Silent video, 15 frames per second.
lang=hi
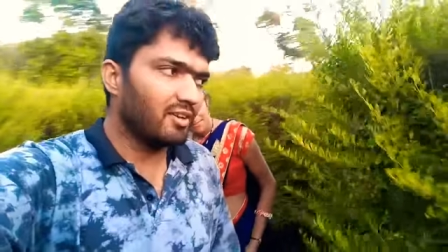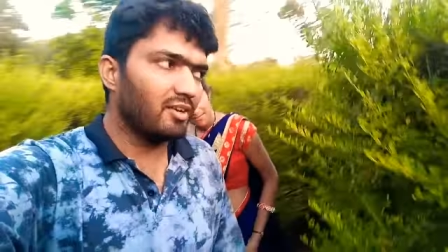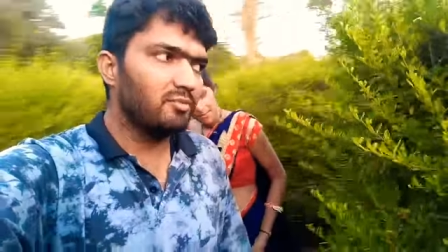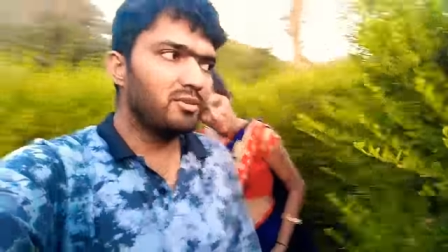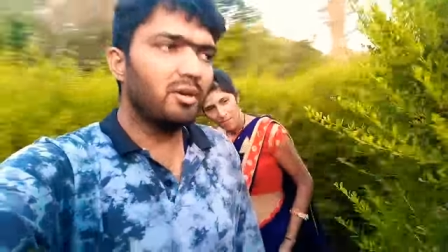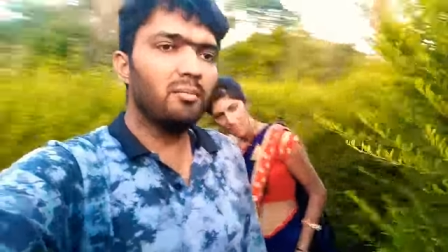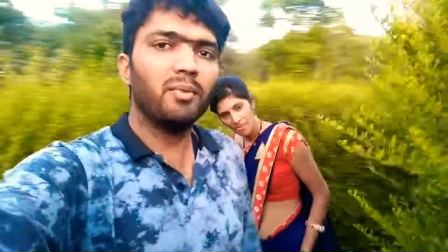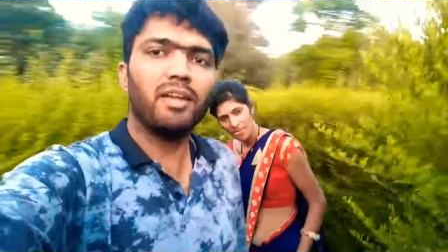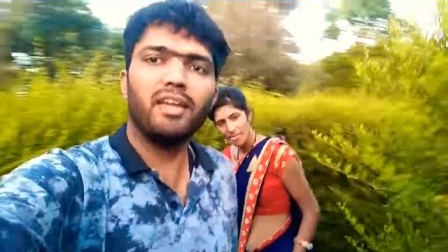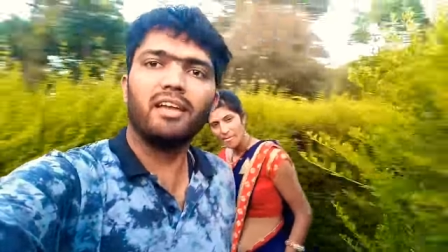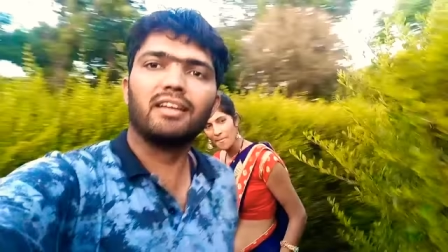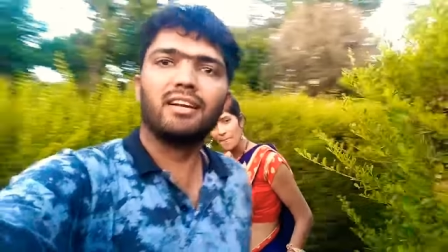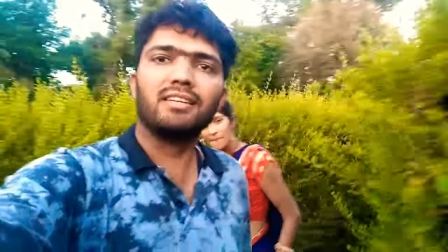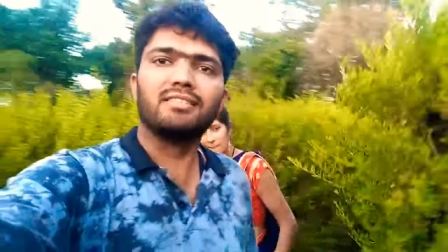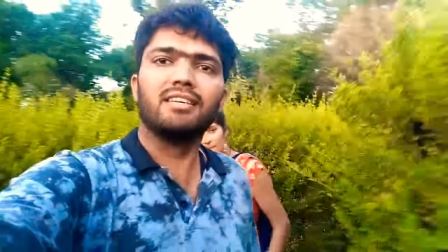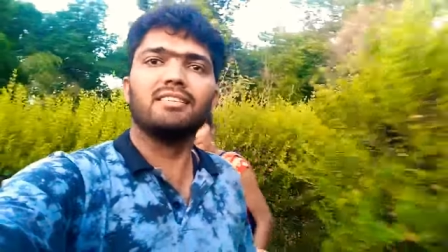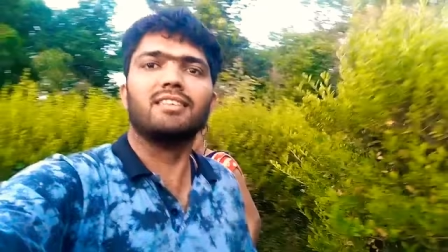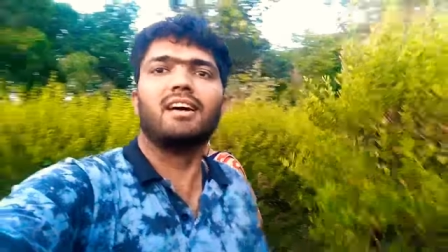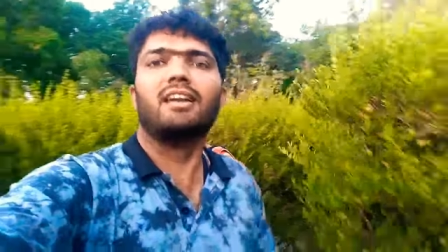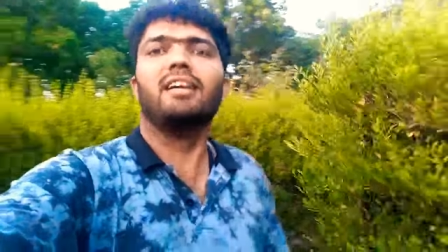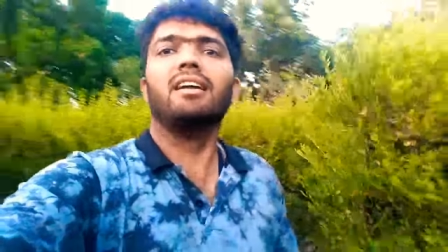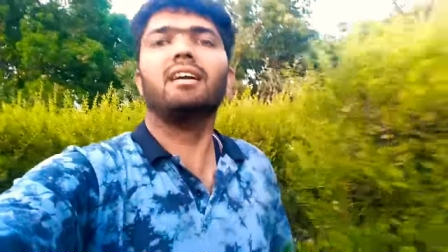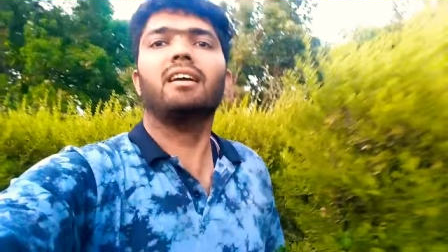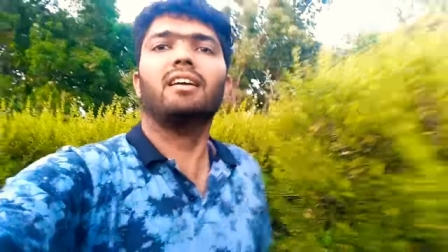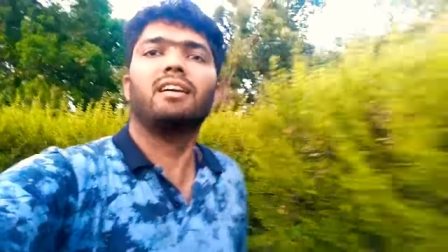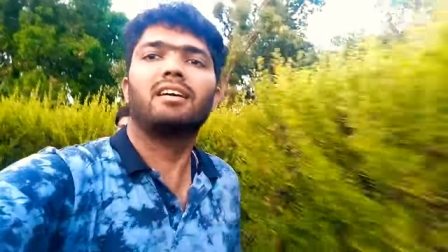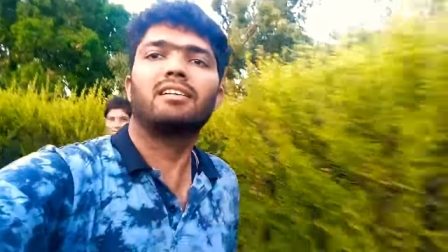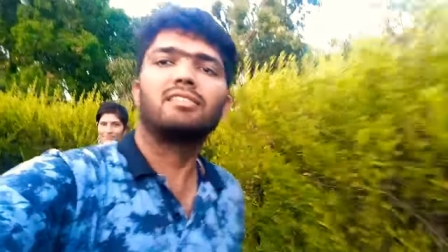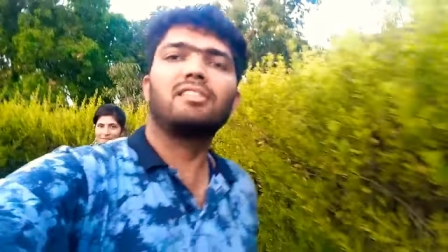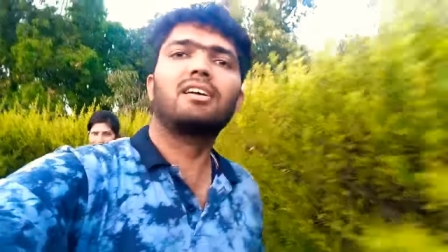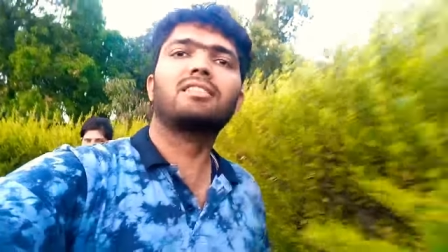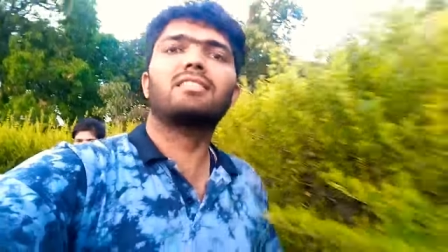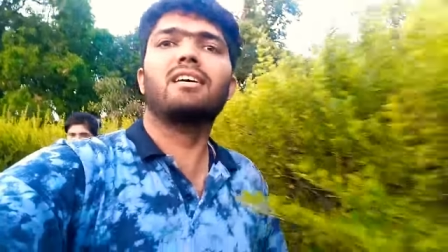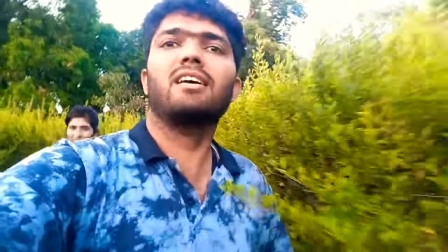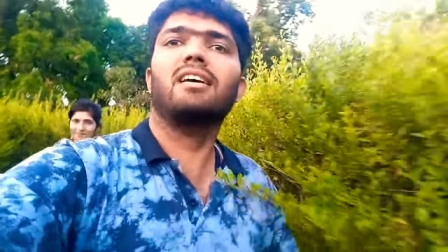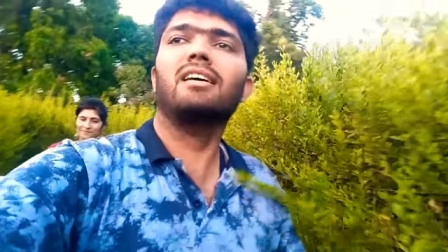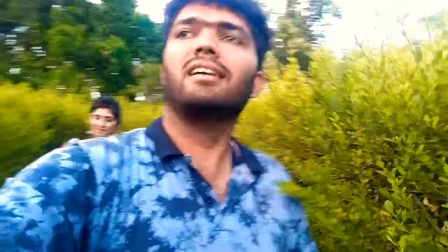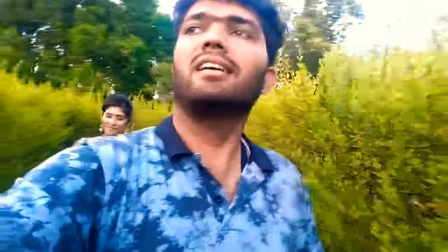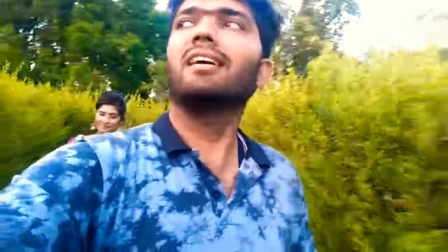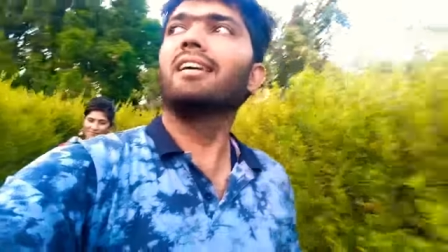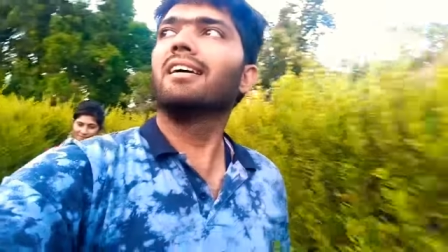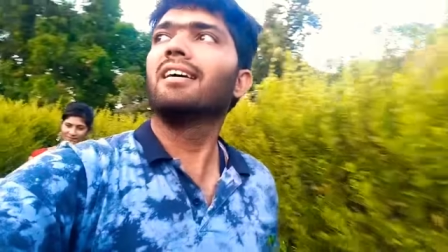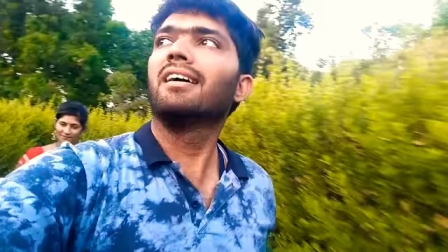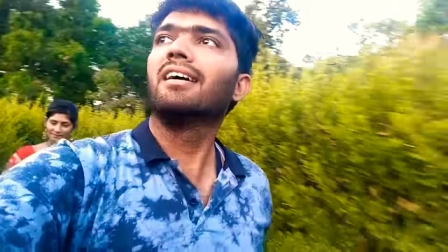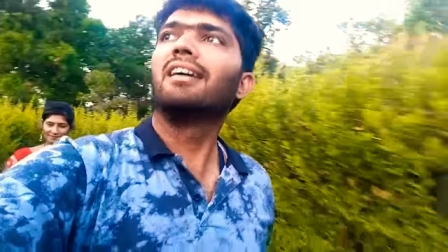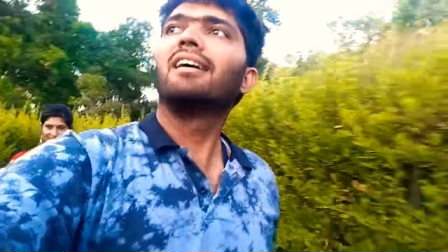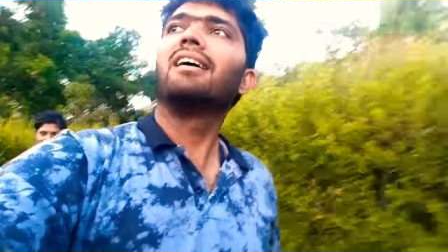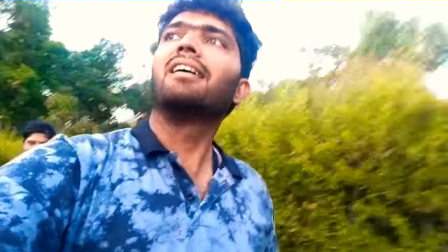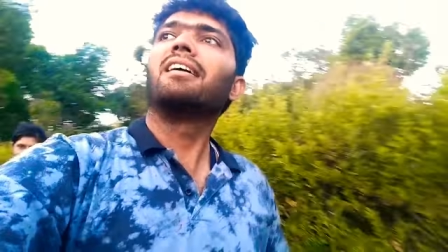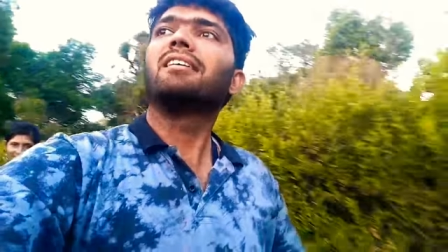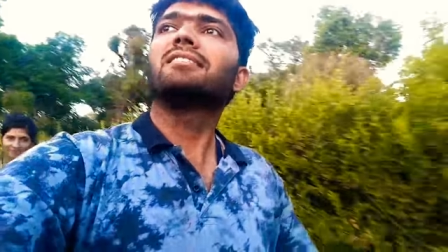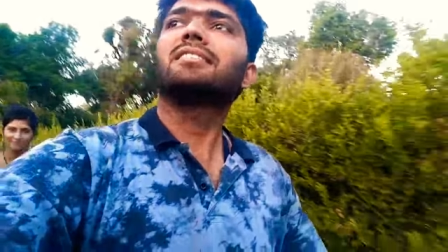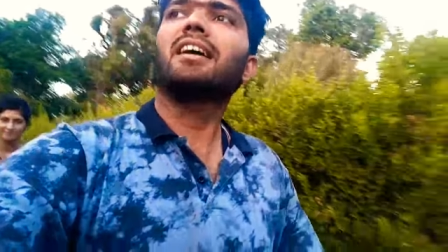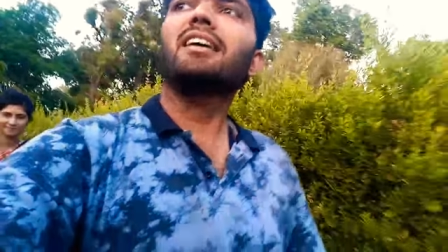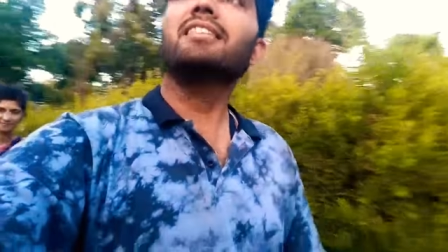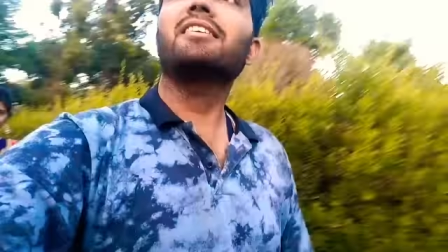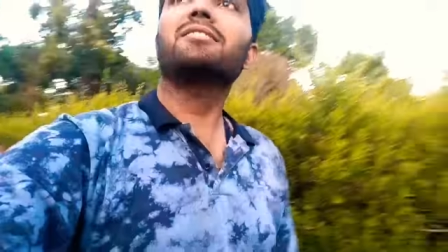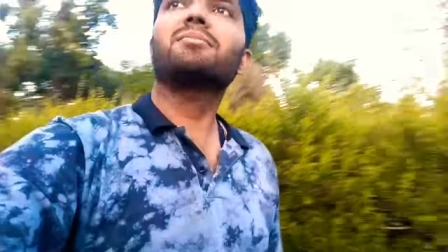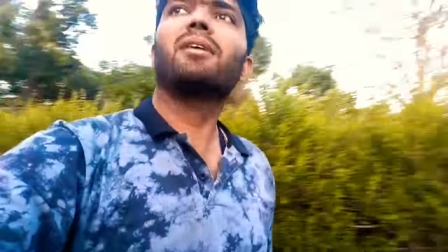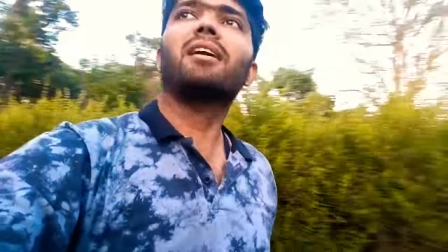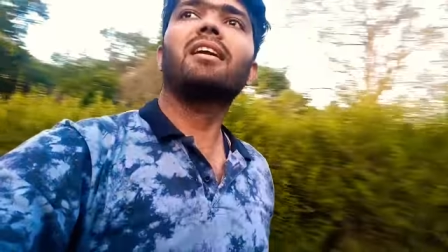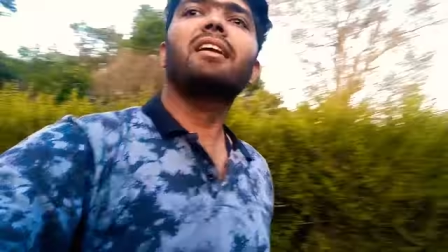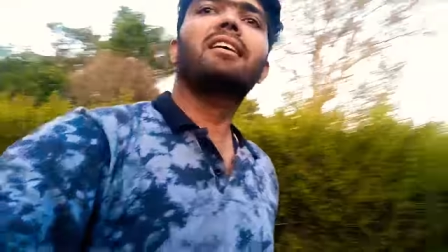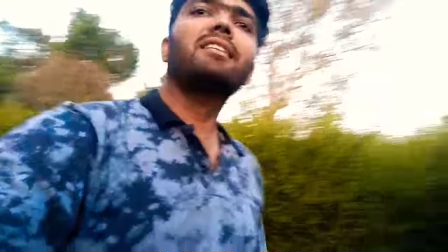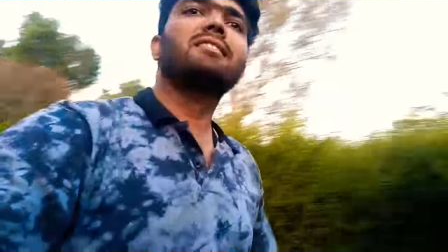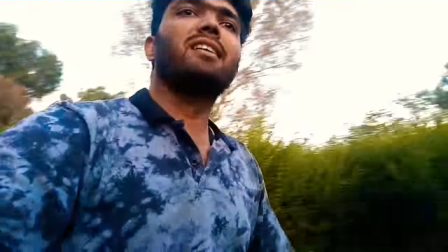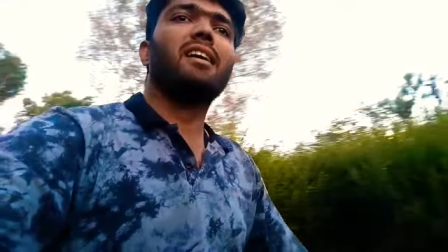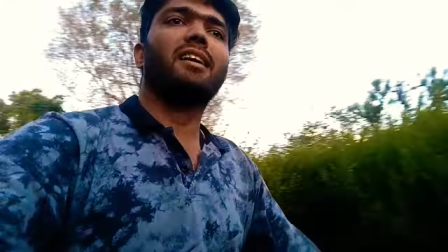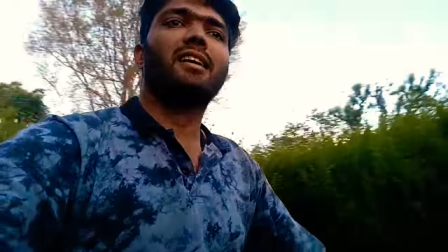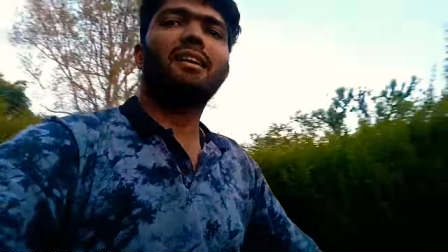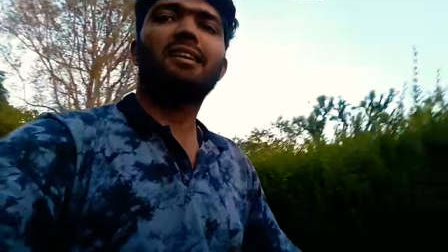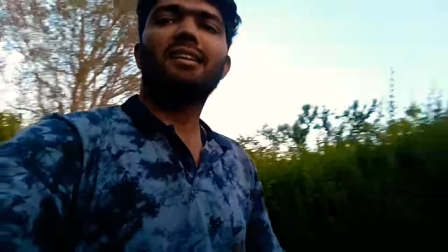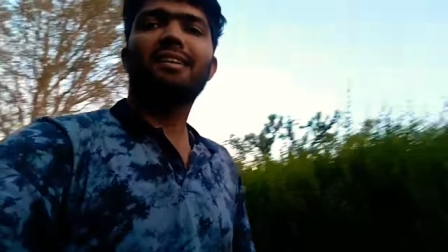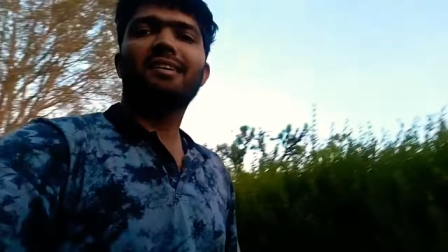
अभी हम एक रास्ते जा रहे हैं देखते हैं शायद इस बार निकल जाएंगे